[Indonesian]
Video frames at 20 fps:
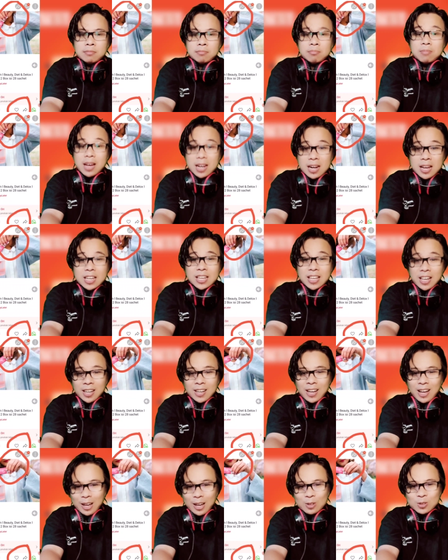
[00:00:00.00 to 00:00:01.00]
Mana
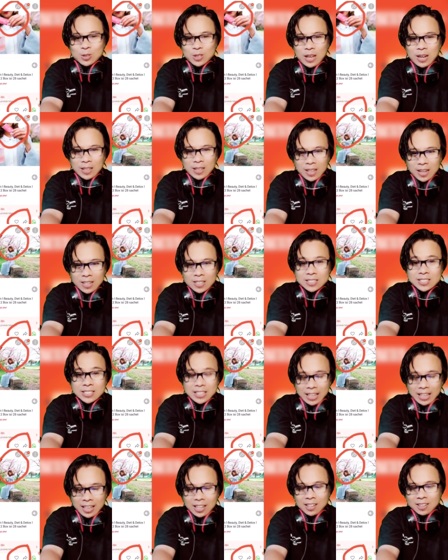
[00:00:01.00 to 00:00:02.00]
yang harus kalian
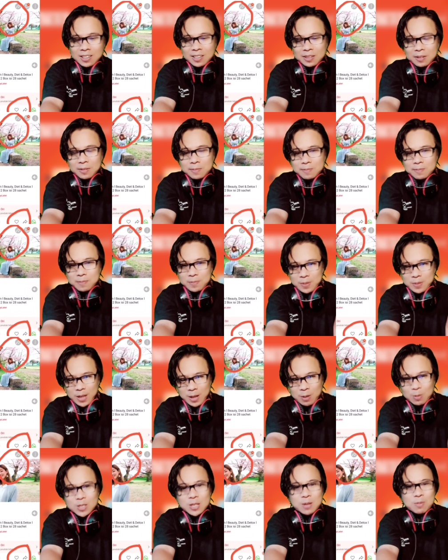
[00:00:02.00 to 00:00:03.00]
share
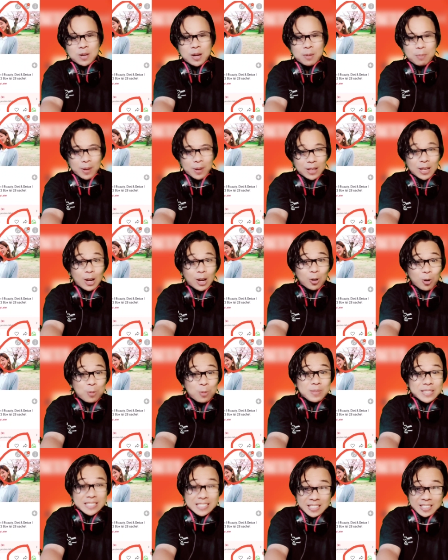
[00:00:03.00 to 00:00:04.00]
biar bisa mendapatkan
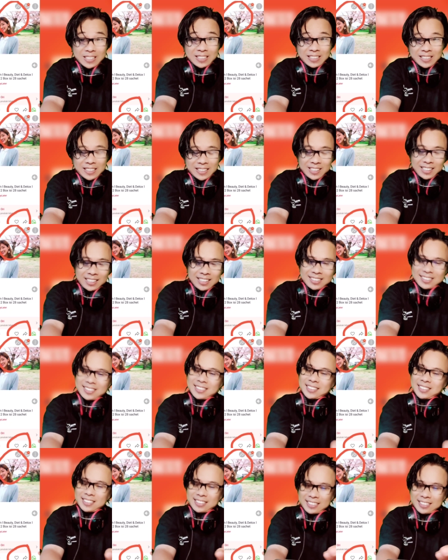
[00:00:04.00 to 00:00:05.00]
komisi?
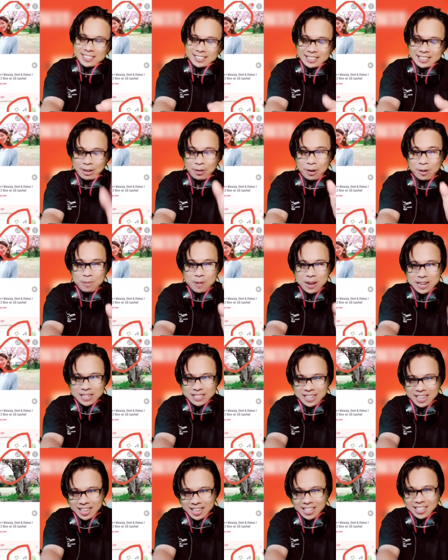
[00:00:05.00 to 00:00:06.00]

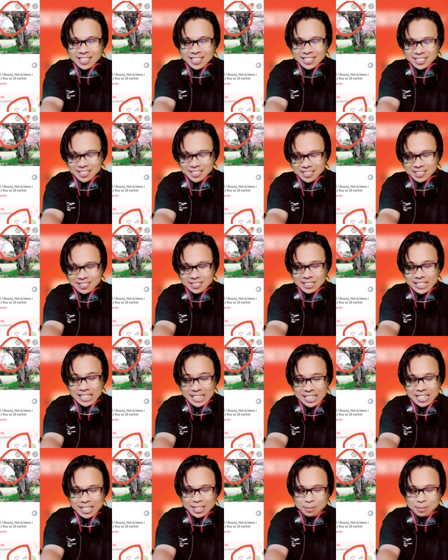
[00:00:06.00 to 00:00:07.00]
Jawabannya
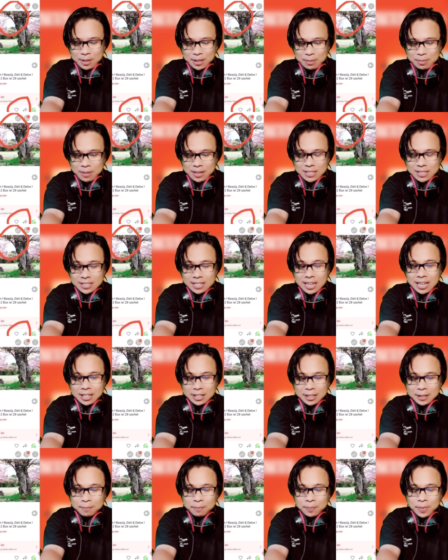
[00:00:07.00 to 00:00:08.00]
ini ya teman-teman
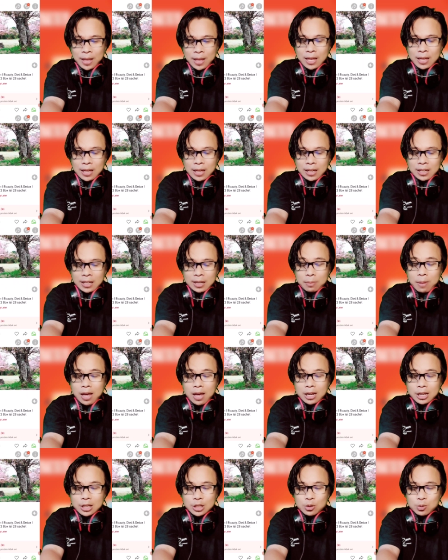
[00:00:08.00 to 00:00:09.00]
jadi
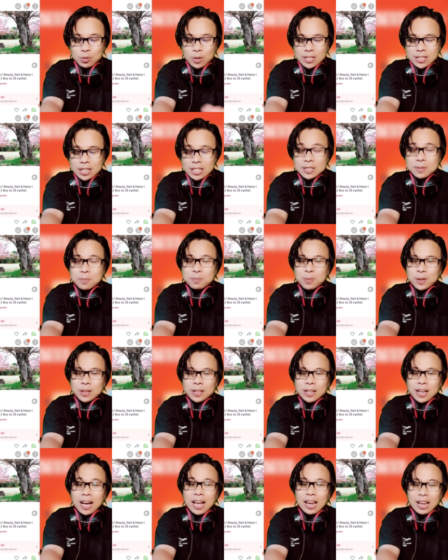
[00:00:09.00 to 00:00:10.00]
kemarin juga saya sempat
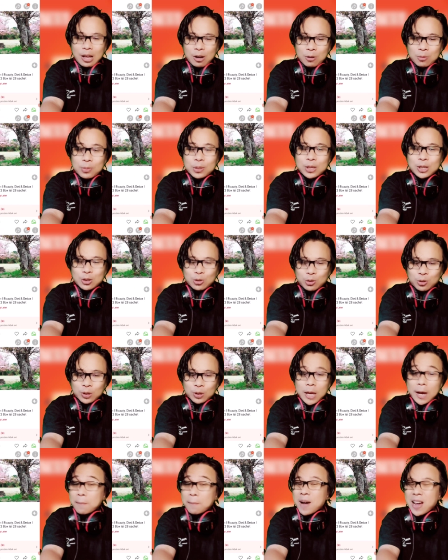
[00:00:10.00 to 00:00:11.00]
galau
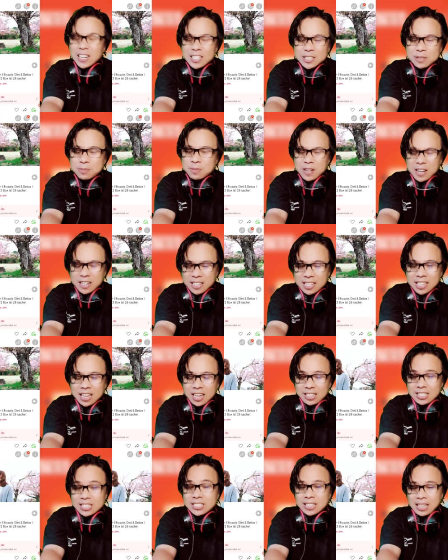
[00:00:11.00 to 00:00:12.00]
bingung yang mana sebenarnya
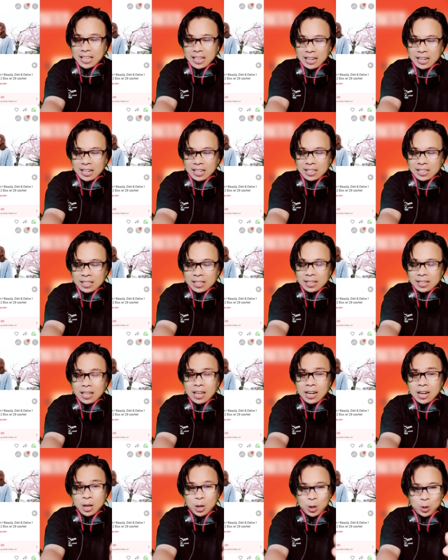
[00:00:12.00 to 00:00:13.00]
yang di share
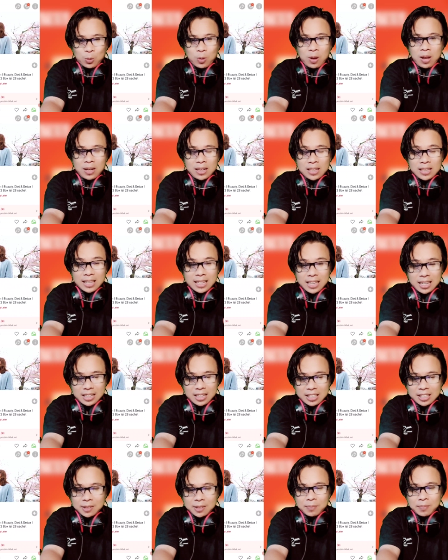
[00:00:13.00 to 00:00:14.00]
karena kedua link
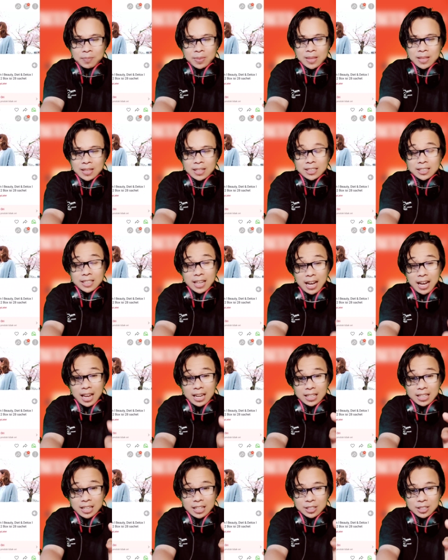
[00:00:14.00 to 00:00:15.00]
ini ketika
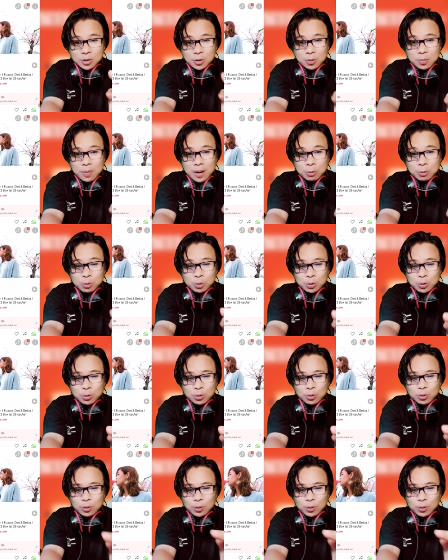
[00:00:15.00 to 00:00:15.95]
kalian coba untuk